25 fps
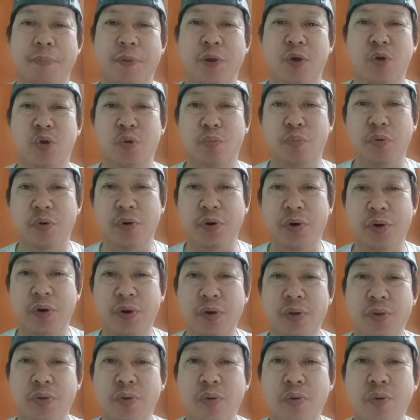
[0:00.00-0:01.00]
ito po
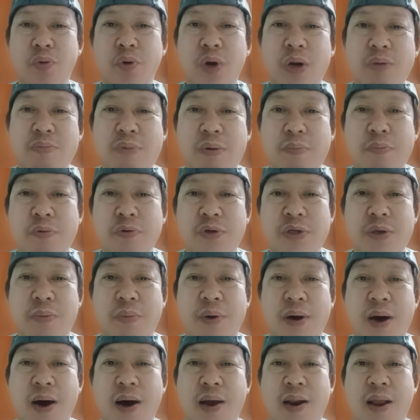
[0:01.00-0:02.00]
ay tungkol naman po sa
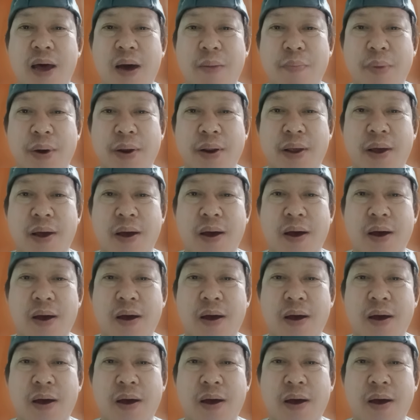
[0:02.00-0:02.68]
mga halaman na